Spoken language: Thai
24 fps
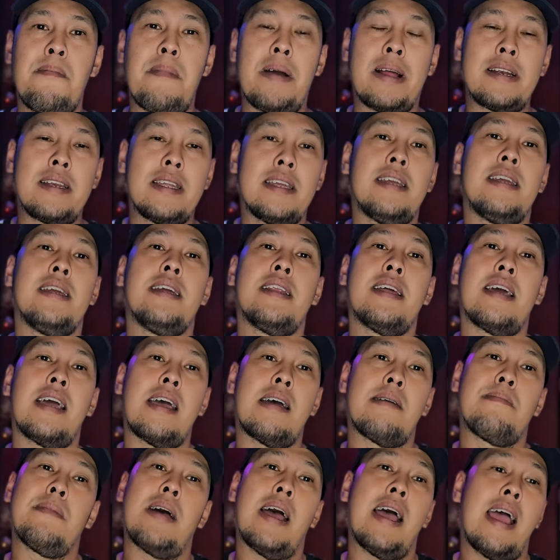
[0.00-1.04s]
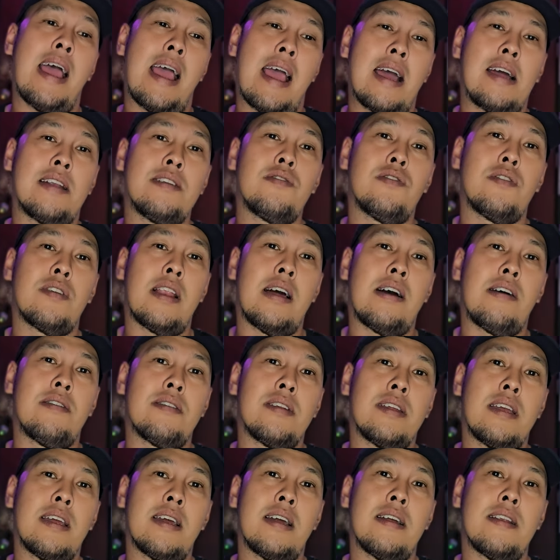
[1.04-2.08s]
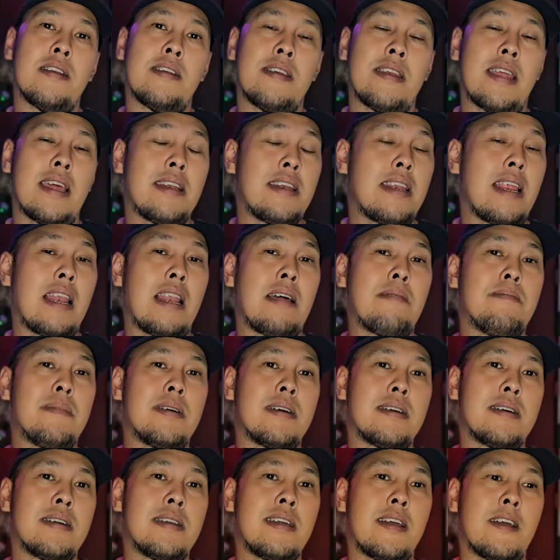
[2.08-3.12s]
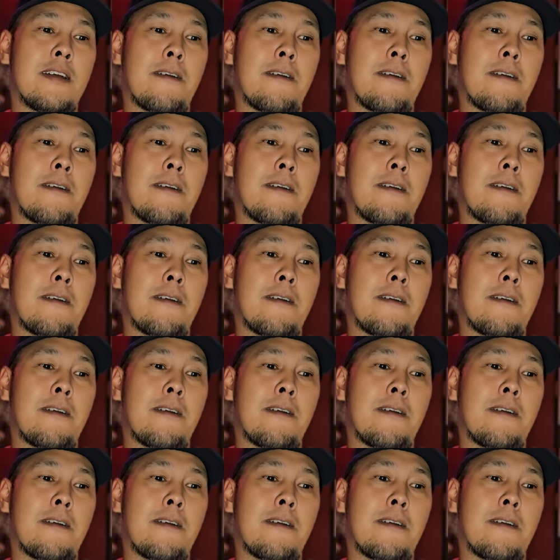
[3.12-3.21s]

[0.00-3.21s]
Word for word: บางทีนะครับอาหารของเราเนี่ยในแต่ละมื้อเนี่